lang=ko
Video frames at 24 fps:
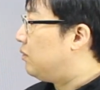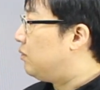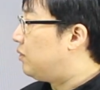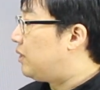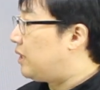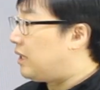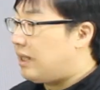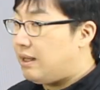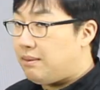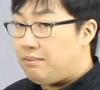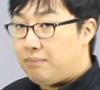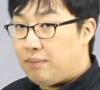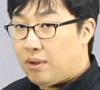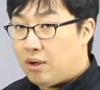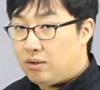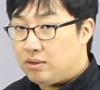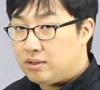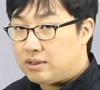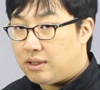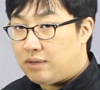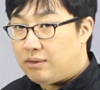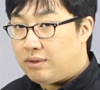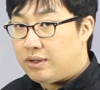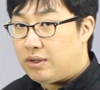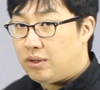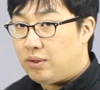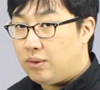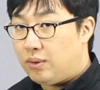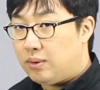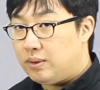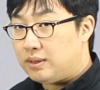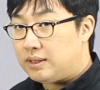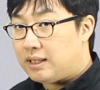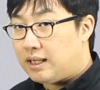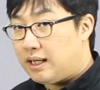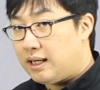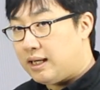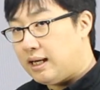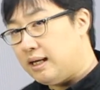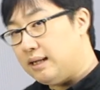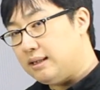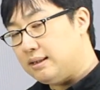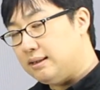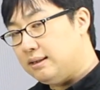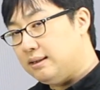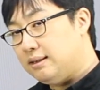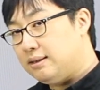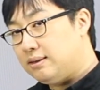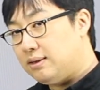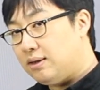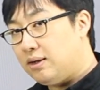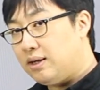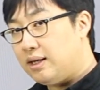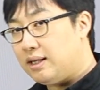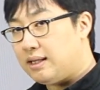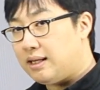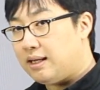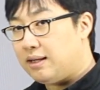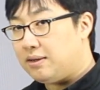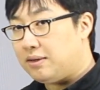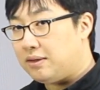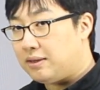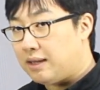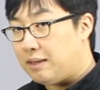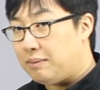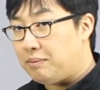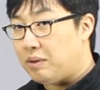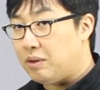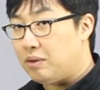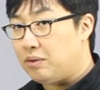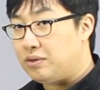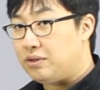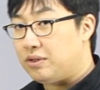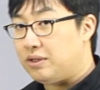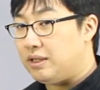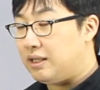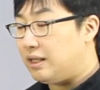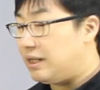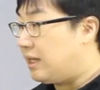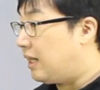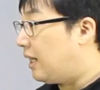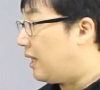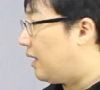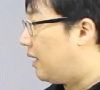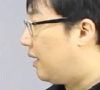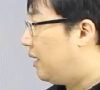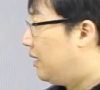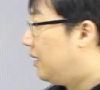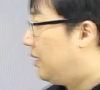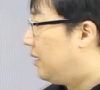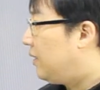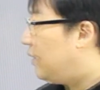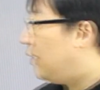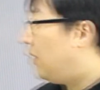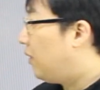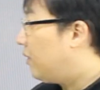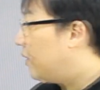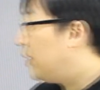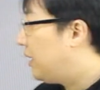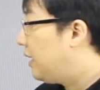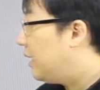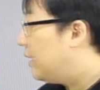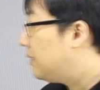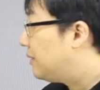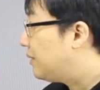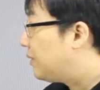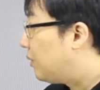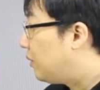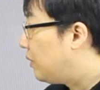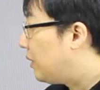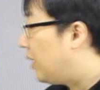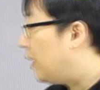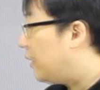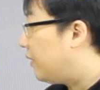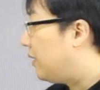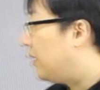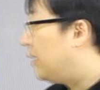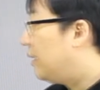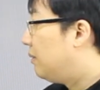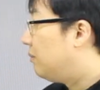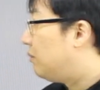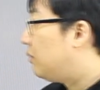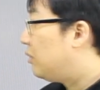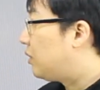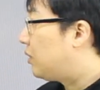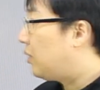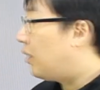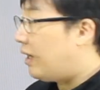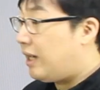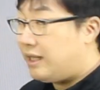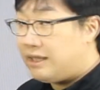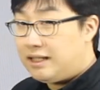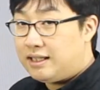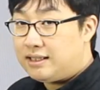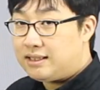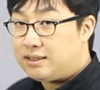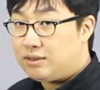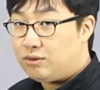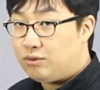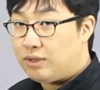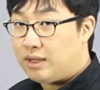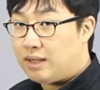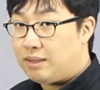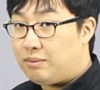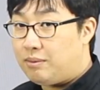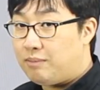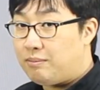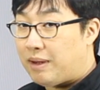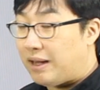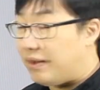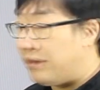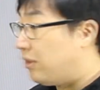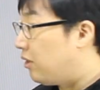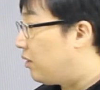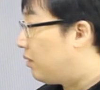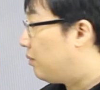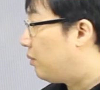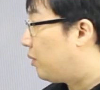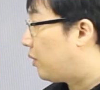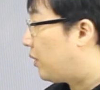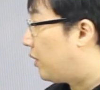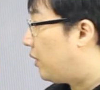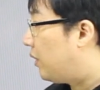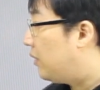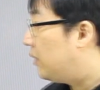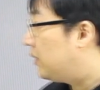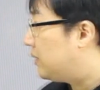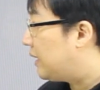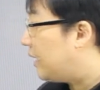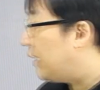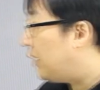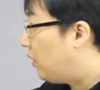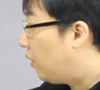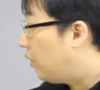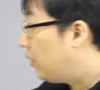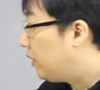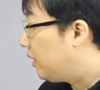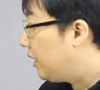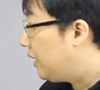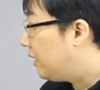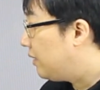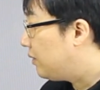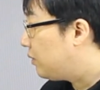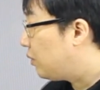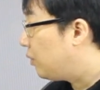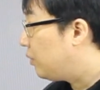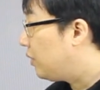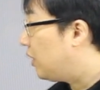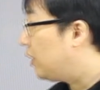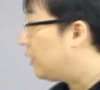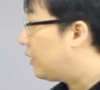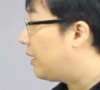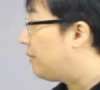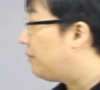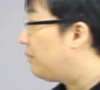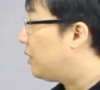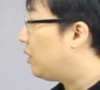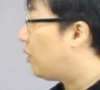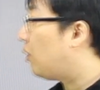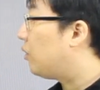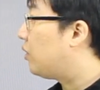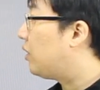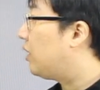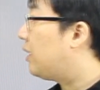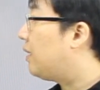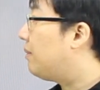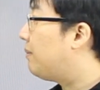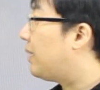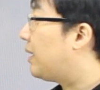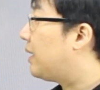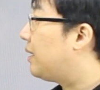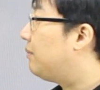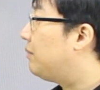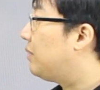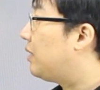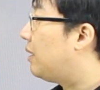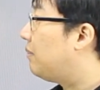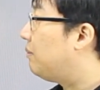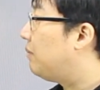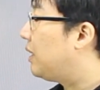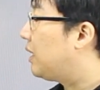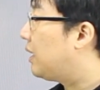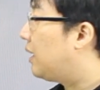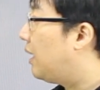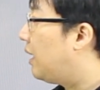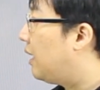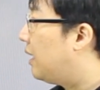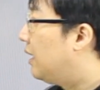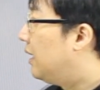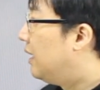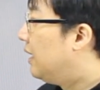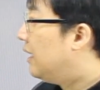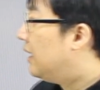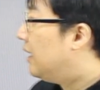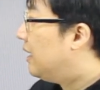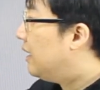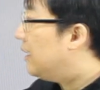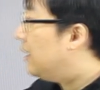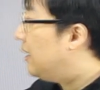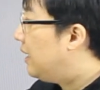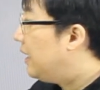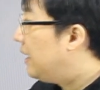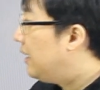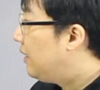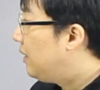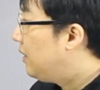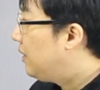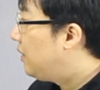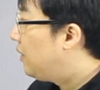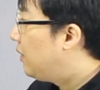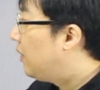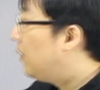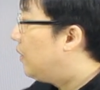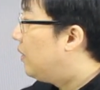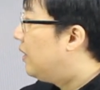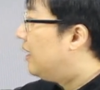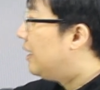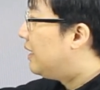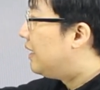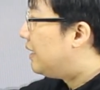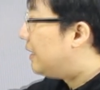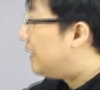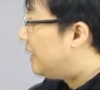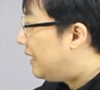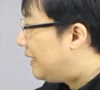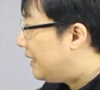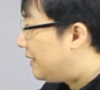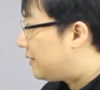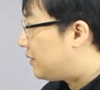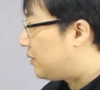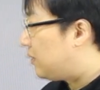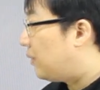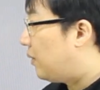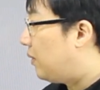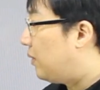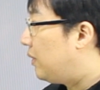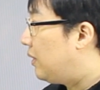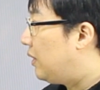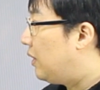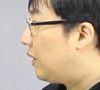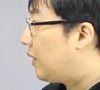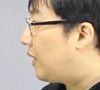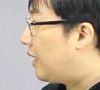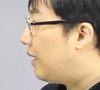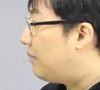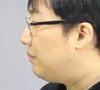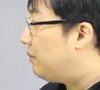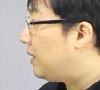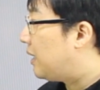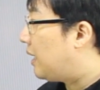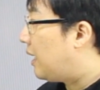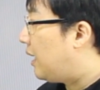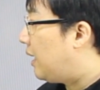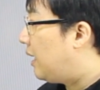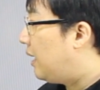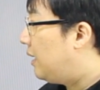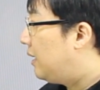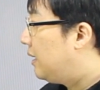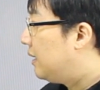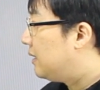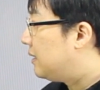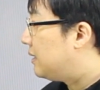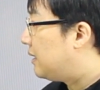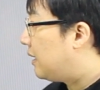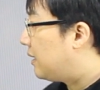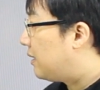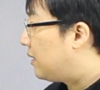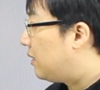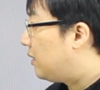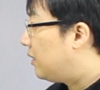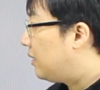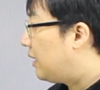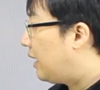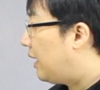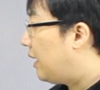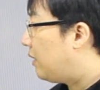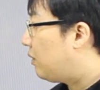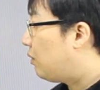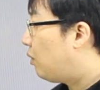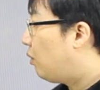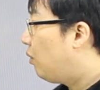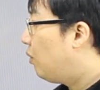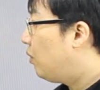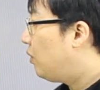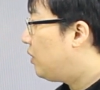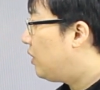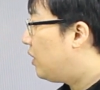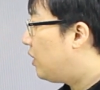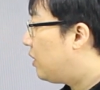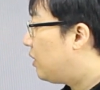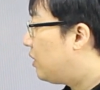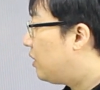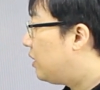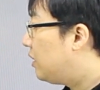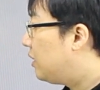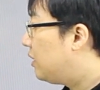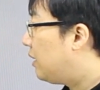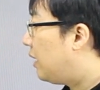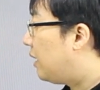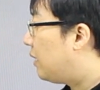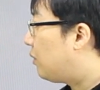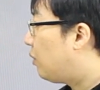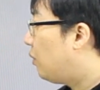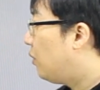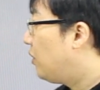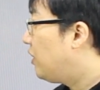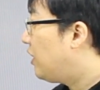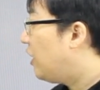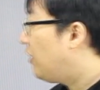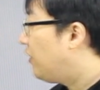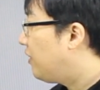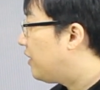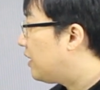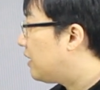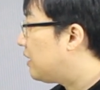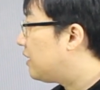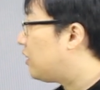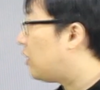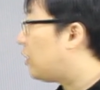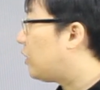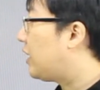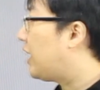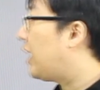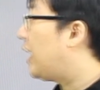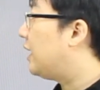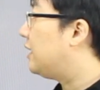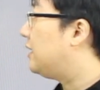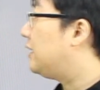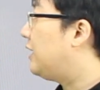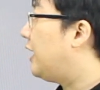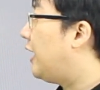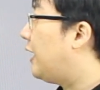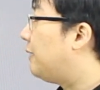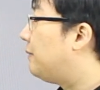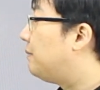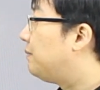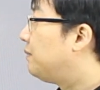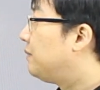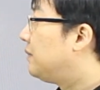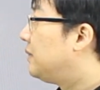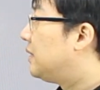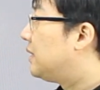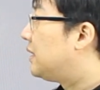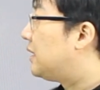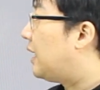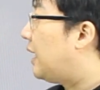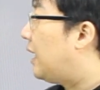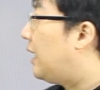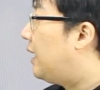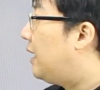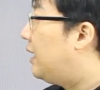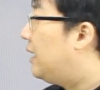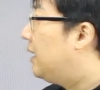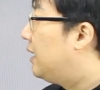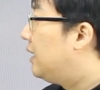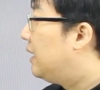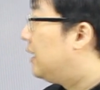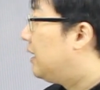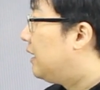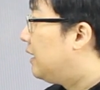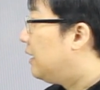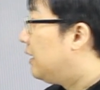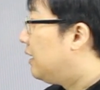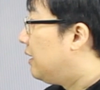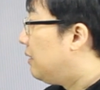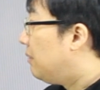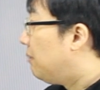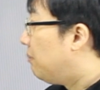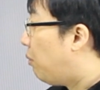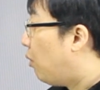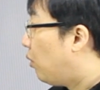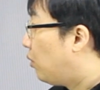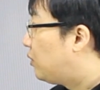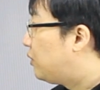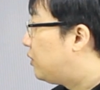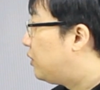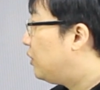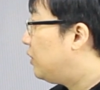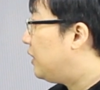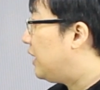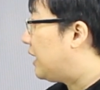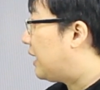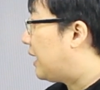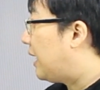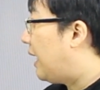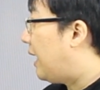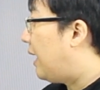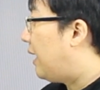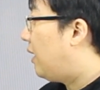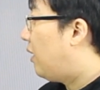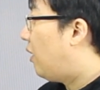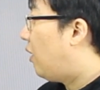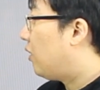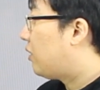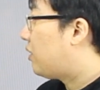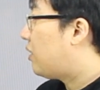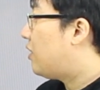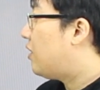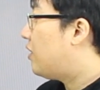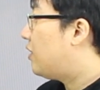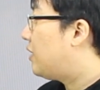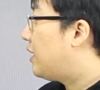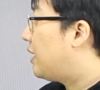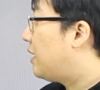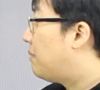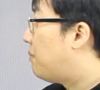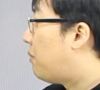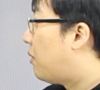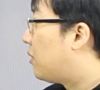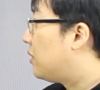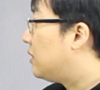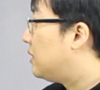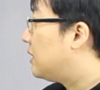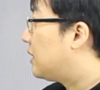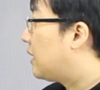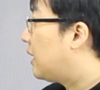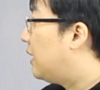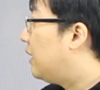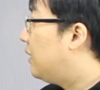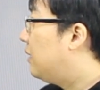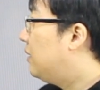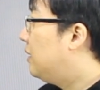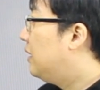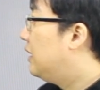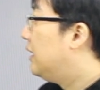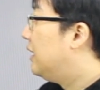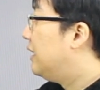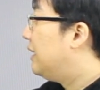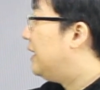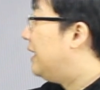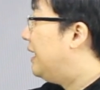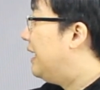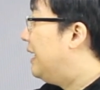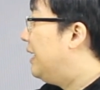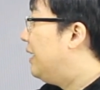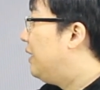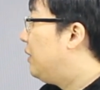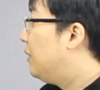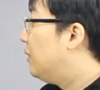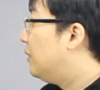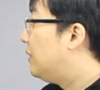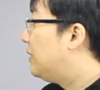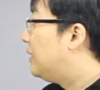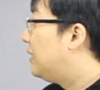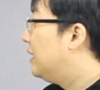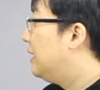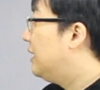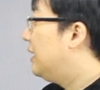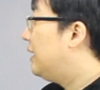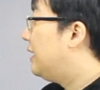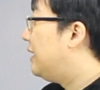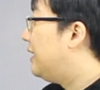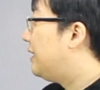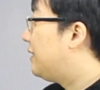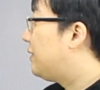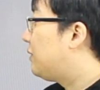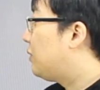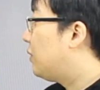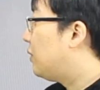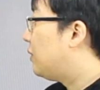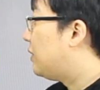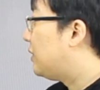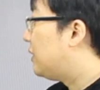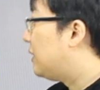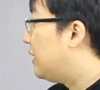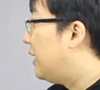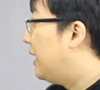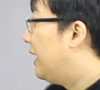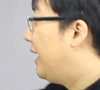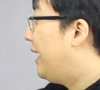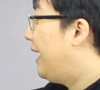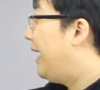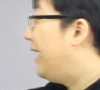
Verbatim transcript: 우리가 명사와 형용사의 그 성에 대해서 다 배웠으니까 영리한 소년부터 하나씩 우리 한번 만들어 볼게요. 자, 영리한 소년 하면 어떻게 말하면 됩니까? 니뇨 리스토 이렇게 합니다. 자, 그런데 소년은 소년들은 어떻게 하느냐? 자, 복수니까 어떤 현상이 벌어질까요? 니뇨스 리스토스